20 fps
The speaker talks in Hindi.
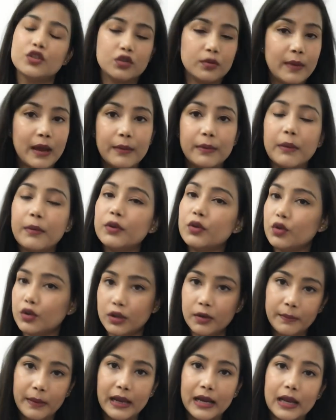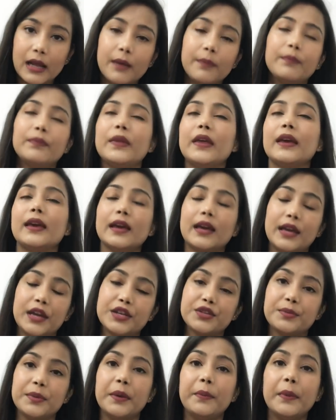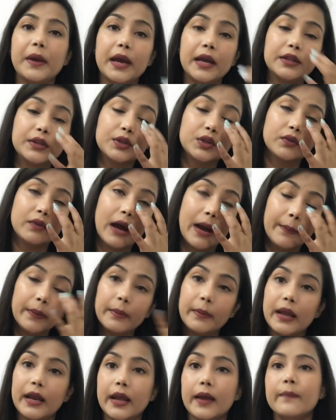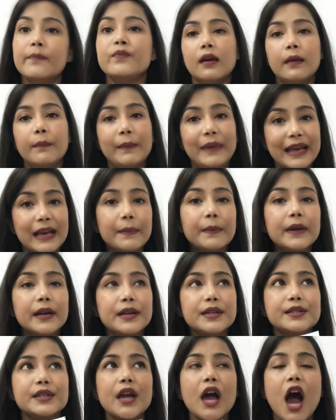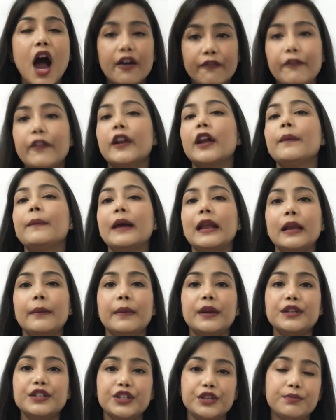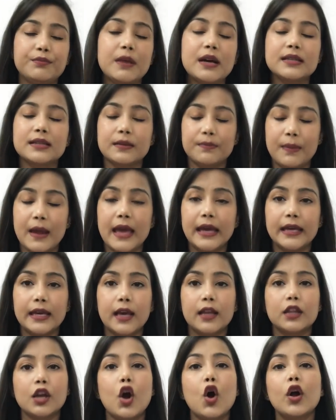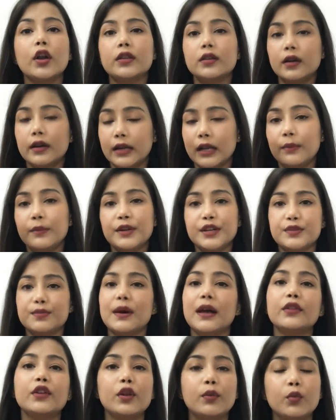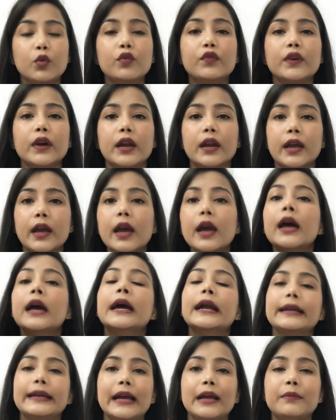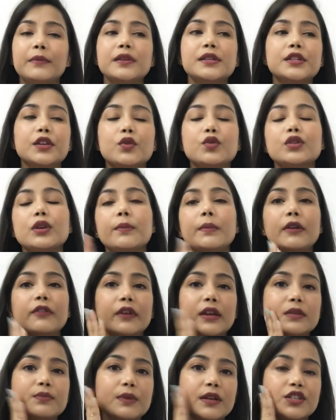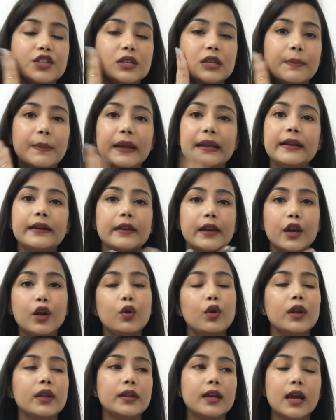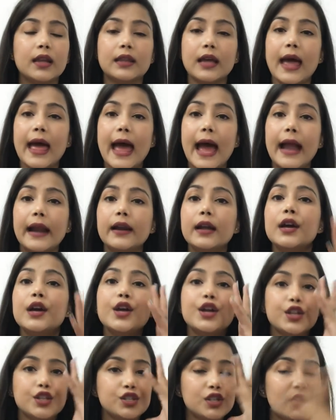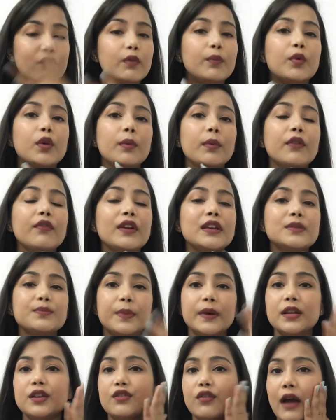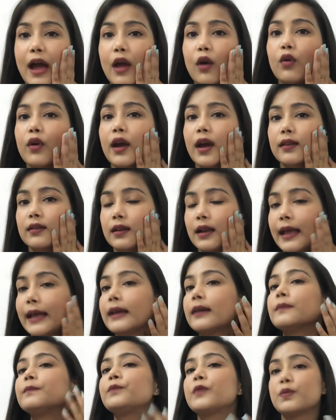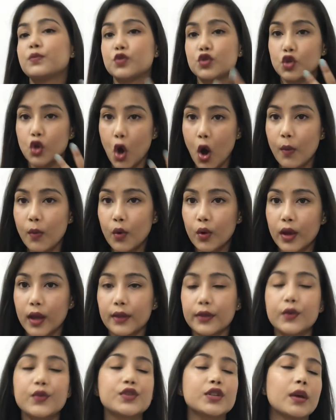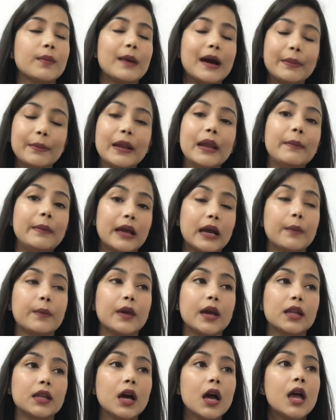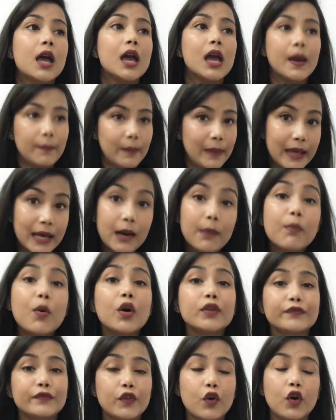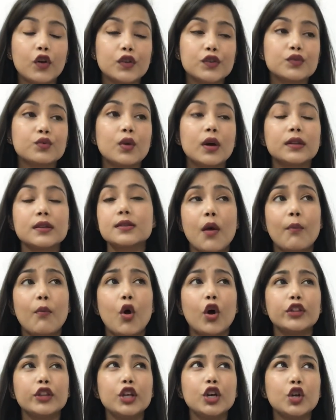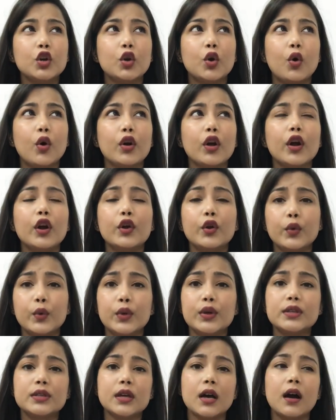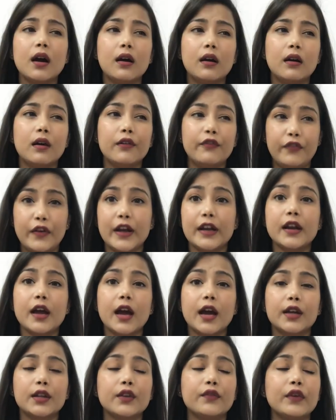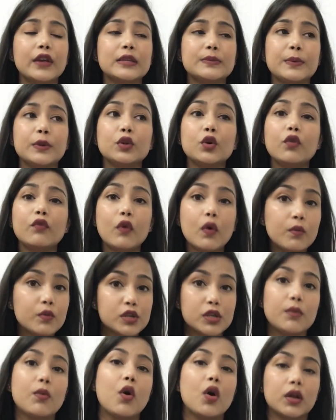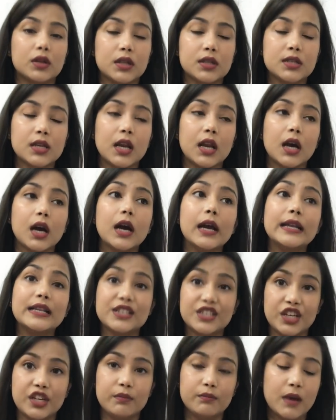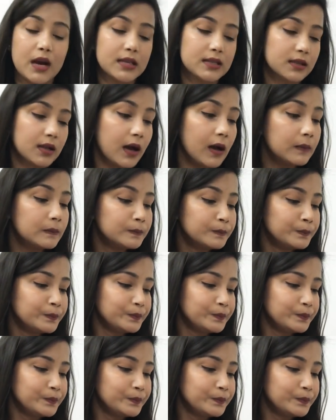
सो मैं भी अभी थोड़े दिन पहले एक एंगेजमेंट में गई थी तो वहाँ पर मैंने मेकअप करने करने से हाफ एन आवर पहले मैंने शीट मास्क अप्लाई किया था और थर्टी मिनट्स बाद रिमूव करके टेन मिनट्स तक उसे अपने फेस पे अच्छे से पेनिट्रेट होने दिया था एंड जब वो पूरे मेरे फेस पे ड्राई हो गया था लाइक एब्जॉर्ब हो गया था उसके बाद मैंने मेकअप किया था मेकअप बहुत फ्लॉलेस हुआ था बहुत ही ग्लोई और ड्यूई सा इफेक्ट आ गया था फेस पे तो वो मुझे बहुत अच्छा लगा इन शीट मास्क का